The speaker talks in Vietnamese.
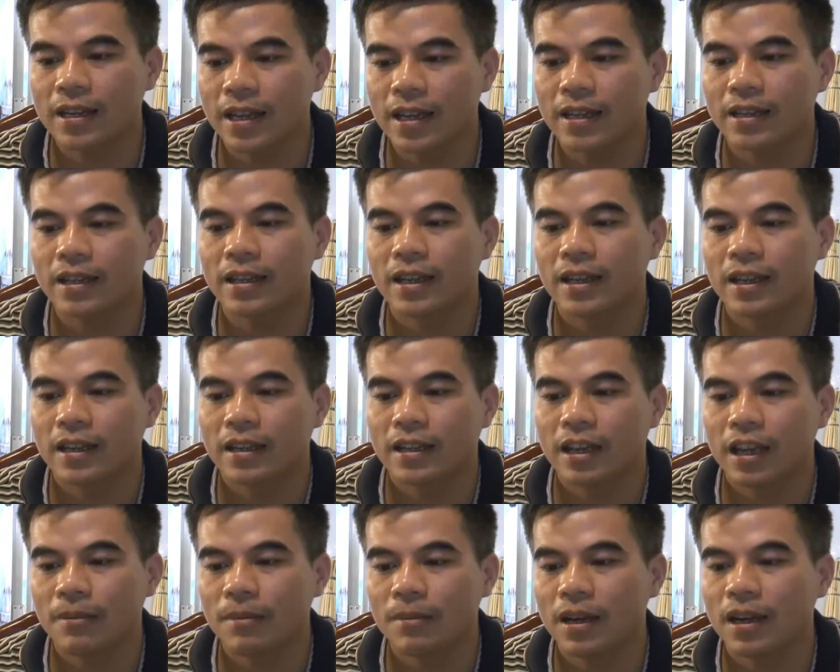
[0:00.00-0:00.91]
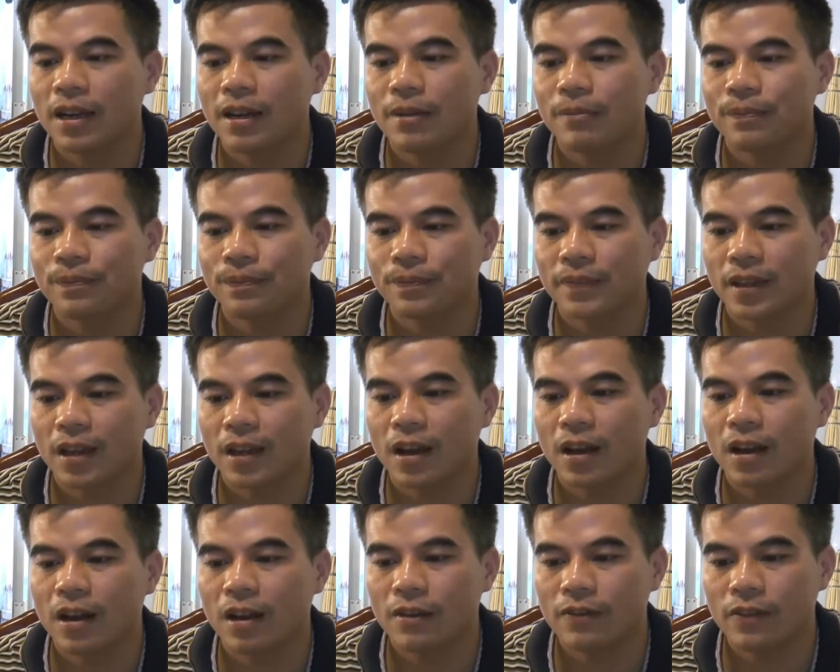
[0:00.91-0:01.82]
phấn khích để mà
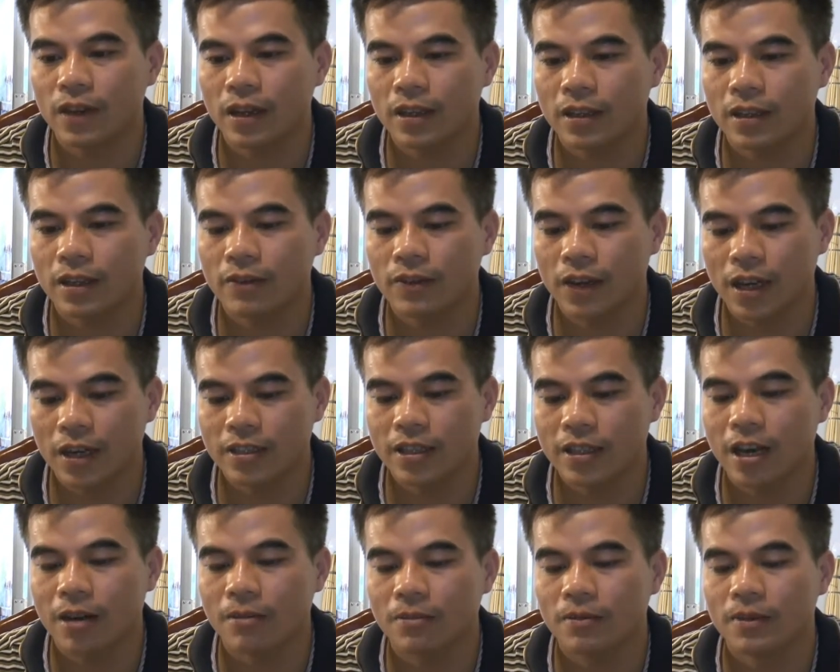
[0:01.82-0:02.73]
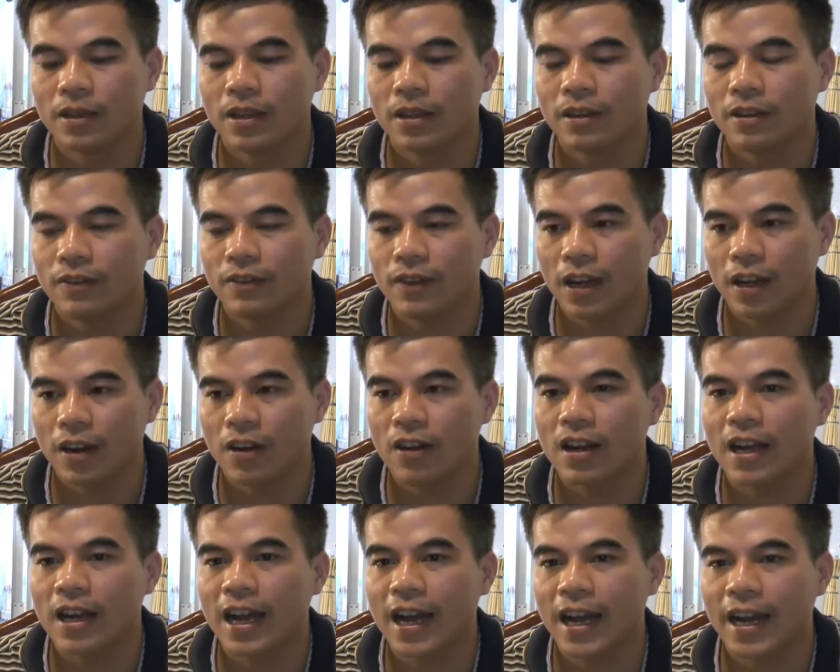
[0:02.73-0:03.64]
cho vợ, vợ chồng
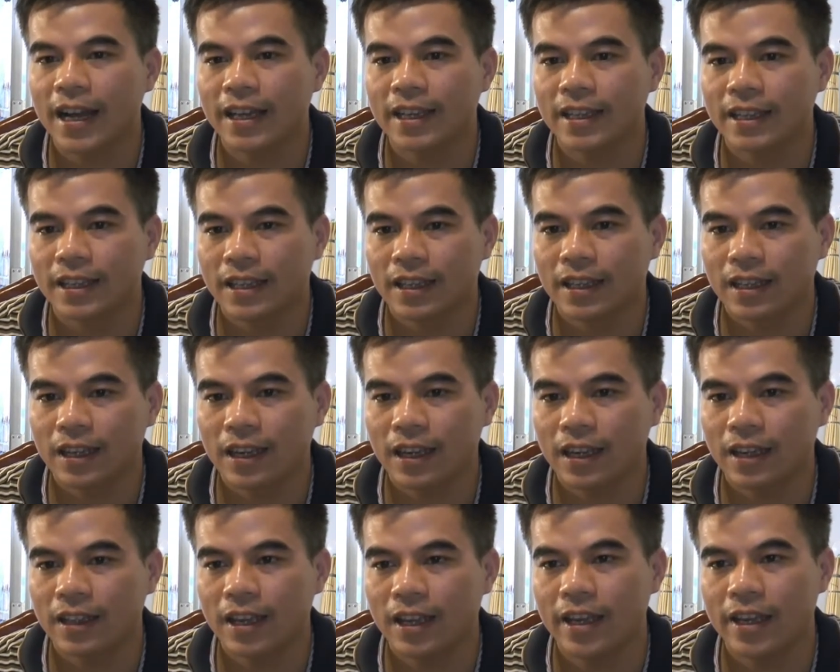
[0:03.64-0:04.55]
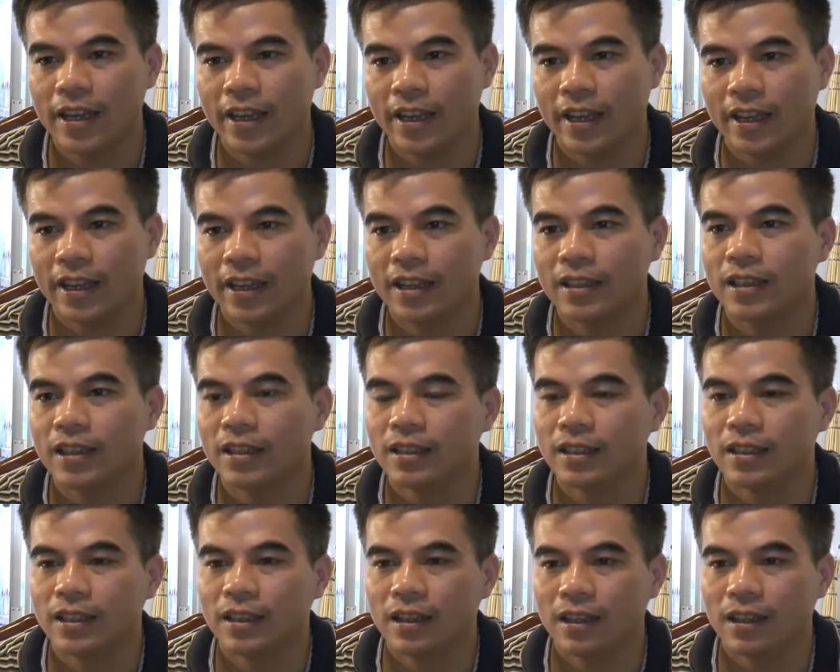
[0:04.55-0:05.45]
và con cái là thể hiện
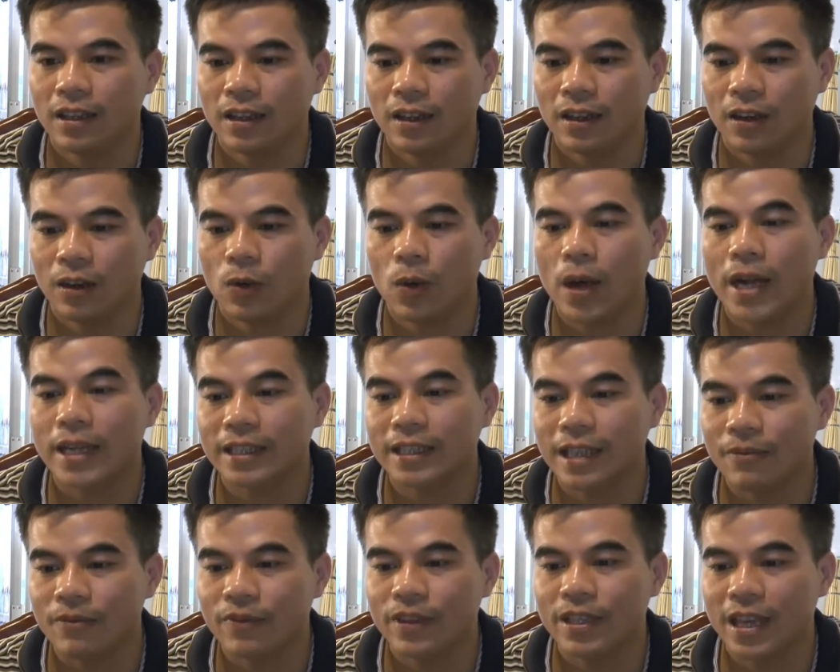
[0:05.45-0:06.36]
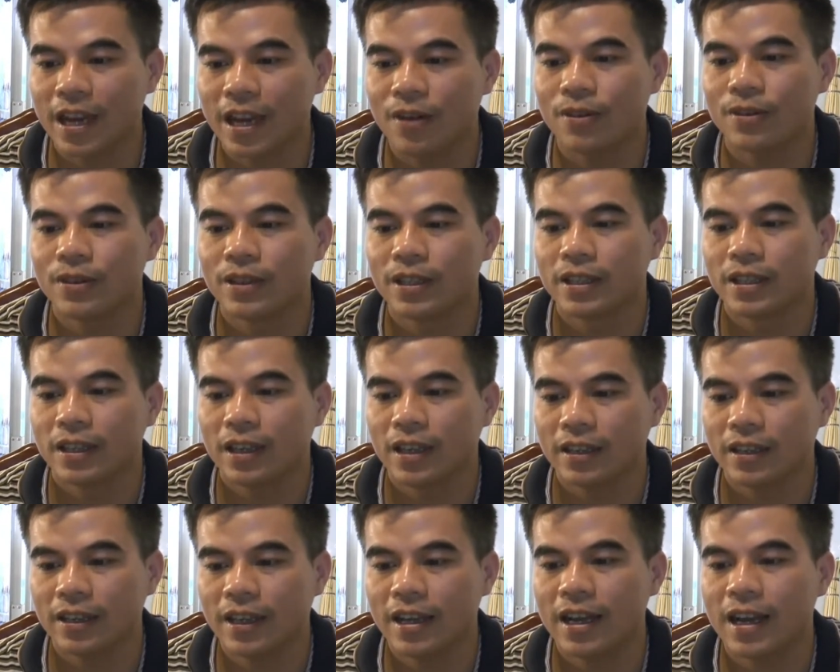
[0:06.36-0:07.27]
cái tình quan tâm với nhau
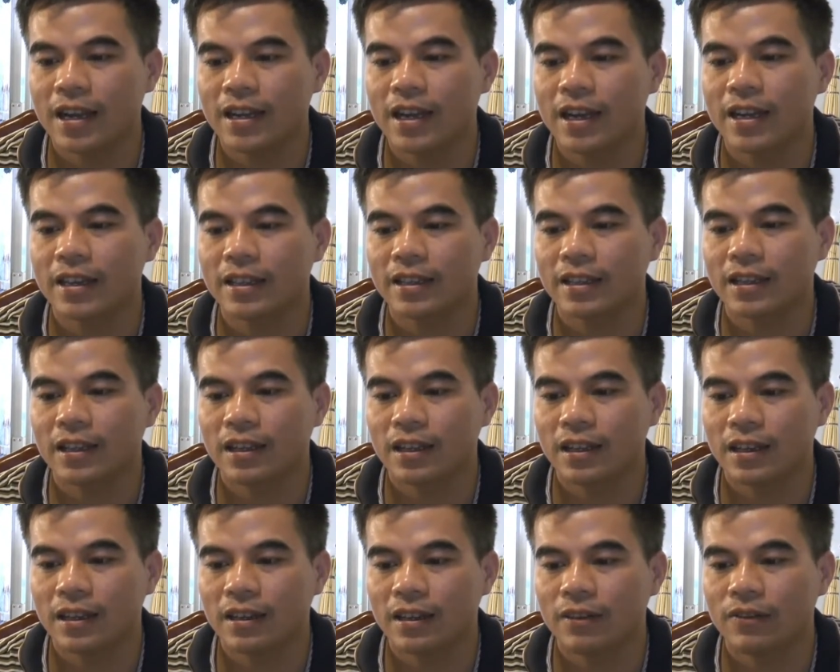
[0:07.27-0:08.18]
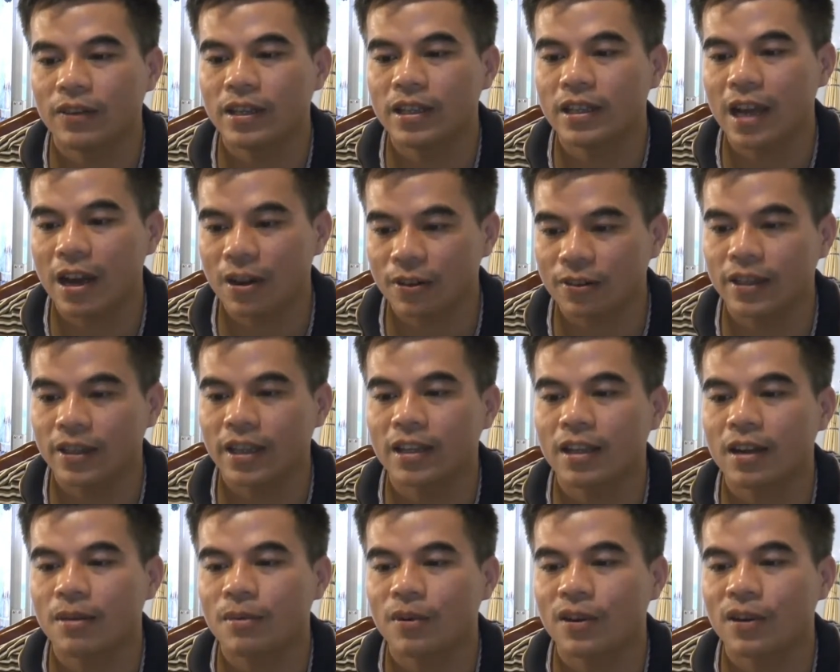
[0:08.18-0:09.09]
để gắn kết với
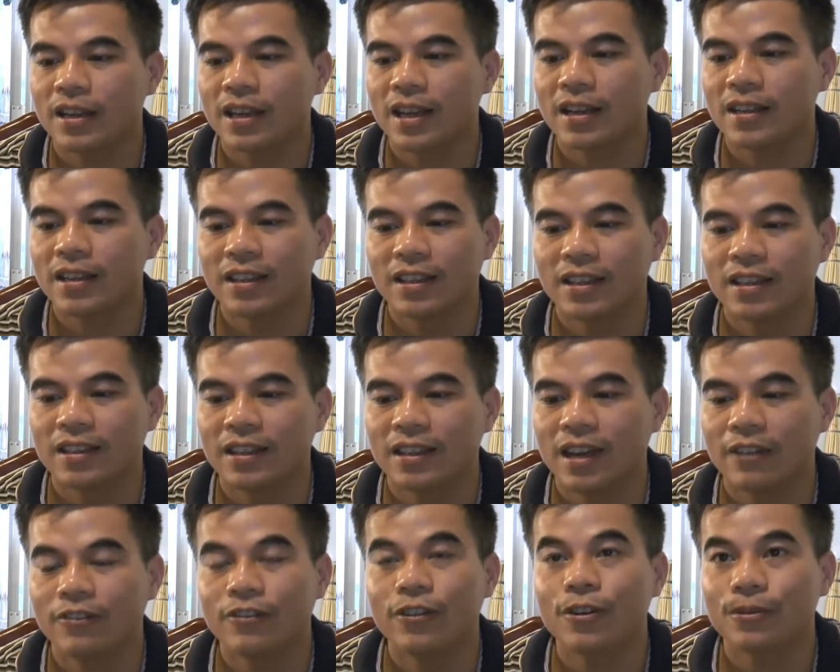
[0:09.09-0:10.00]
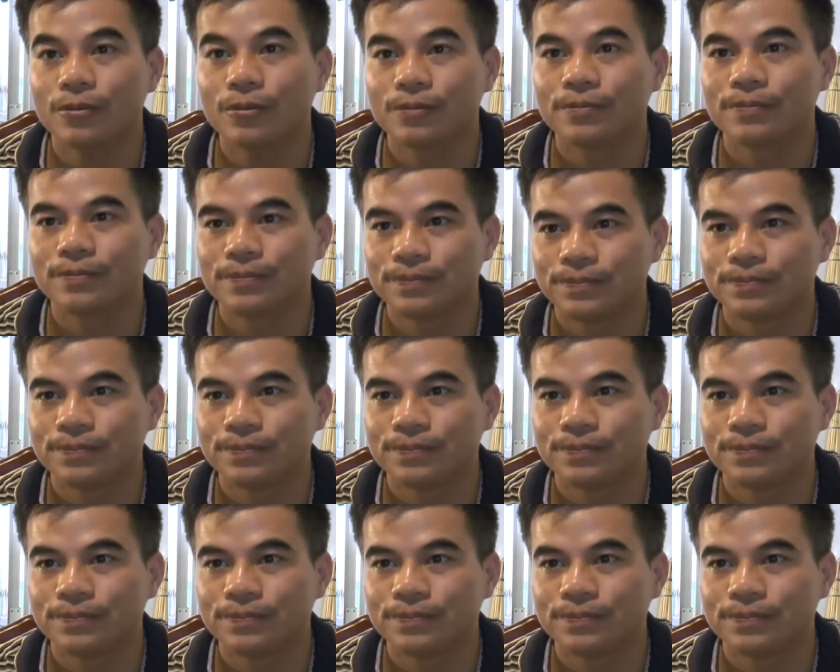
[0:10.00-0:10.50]
nhau để cho một cái gia đình nó được hạnh phúc